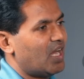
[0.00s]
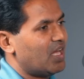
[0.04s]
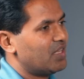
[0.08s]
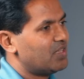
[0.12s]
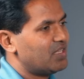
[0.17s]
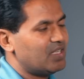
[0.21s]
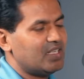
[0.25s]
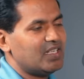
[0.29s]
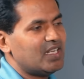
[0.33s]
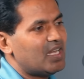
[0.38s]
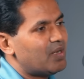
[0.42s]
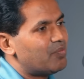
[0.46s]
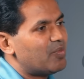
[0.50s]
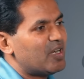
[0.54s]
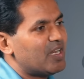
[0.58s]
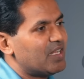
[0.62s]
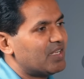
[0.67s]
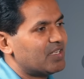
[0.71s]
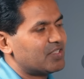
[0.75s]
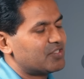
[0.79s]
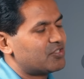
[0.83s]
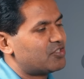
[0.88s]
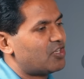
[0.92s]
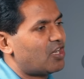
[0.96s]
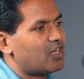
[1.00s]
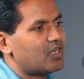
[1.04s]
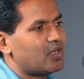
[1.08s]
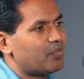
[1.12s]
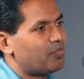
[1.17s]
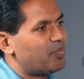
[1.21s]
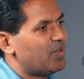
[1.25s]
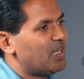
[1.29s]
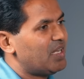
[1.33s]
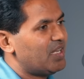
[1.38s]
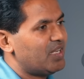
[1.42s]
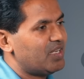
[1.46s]
அது இல்லாமல் நீங்கள் ஸ்டார்ட்
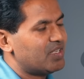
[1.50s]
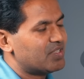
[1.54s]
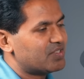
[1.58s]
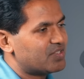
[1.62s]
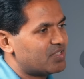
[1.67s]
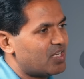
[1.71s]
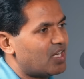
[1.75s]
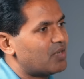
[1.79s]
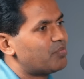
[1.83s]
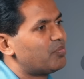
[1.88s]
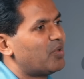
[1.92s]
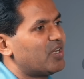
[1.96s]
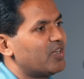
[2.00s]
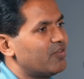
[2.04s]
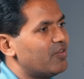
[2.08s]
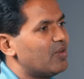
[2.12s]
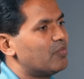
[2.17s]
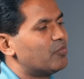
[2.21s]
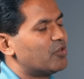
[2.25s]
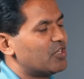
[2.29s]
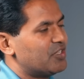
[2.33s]
அப்பே ஸ்டார்ட் பண்ணவே